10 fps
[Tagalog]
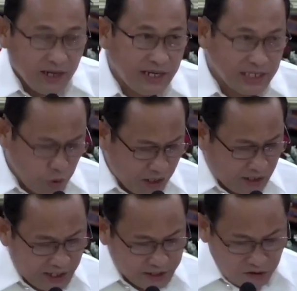This
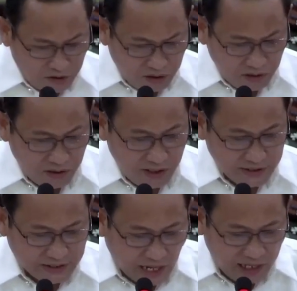week lesson
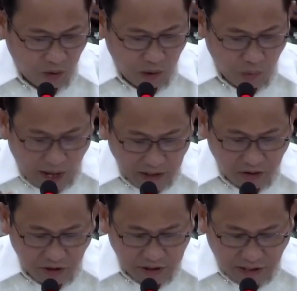study we
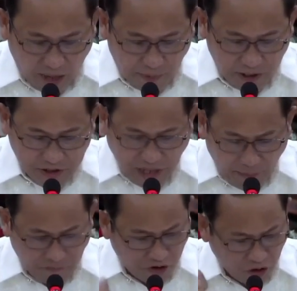want to discover
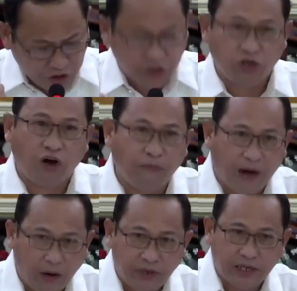some roots of
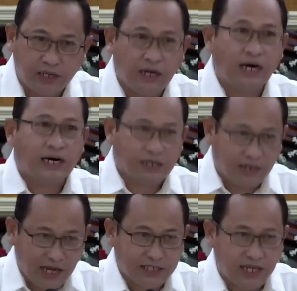our
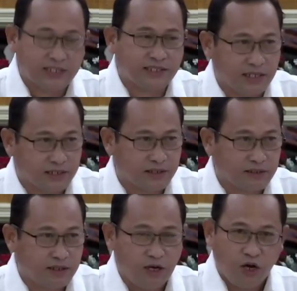
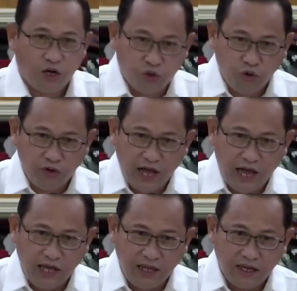restlessness.
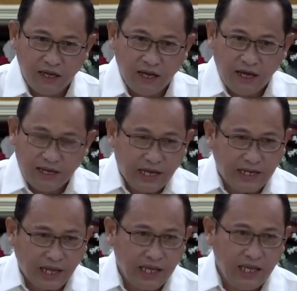Dunay
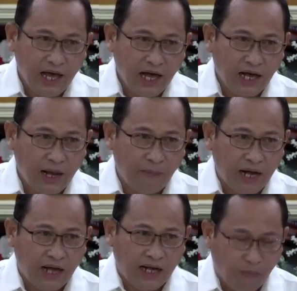nagkadaiya nga
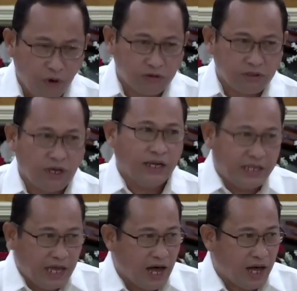mga gamot
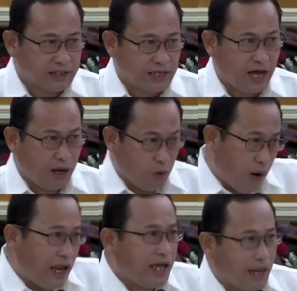diha sa
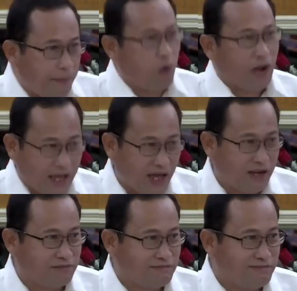walay
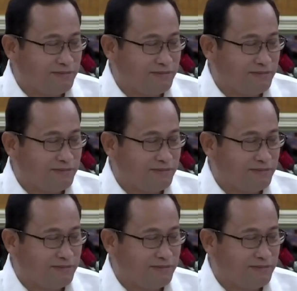kapahulayan.